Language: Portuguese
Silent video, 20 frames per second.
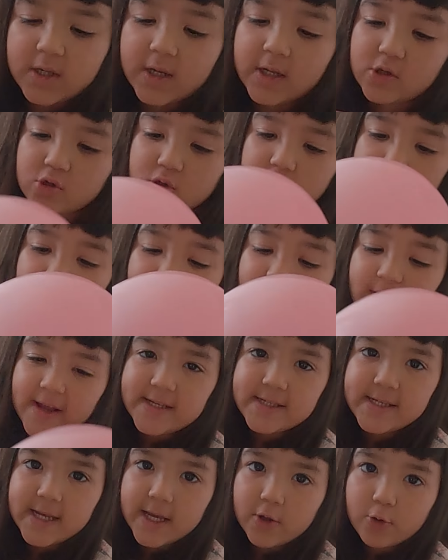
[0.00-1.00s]
Sim, eu tava
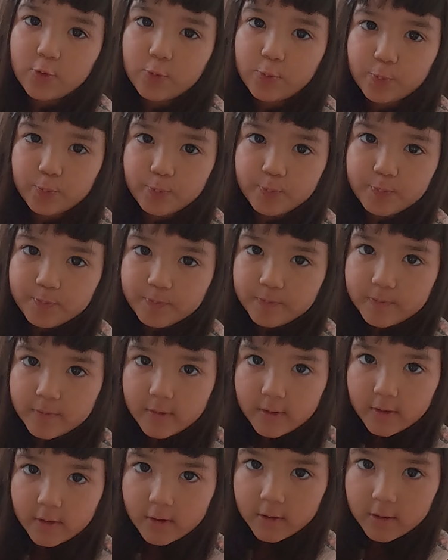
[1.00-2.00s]
inteiro. Hum,
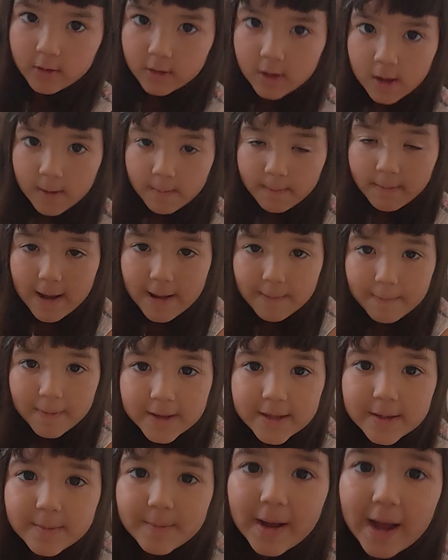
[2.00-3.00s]
tá bom.
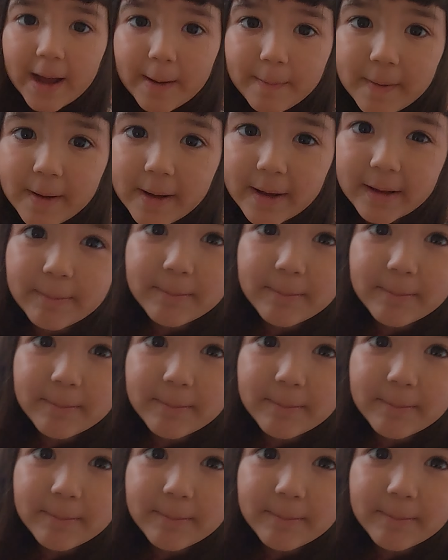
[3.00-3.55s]
vai ter uma rapaz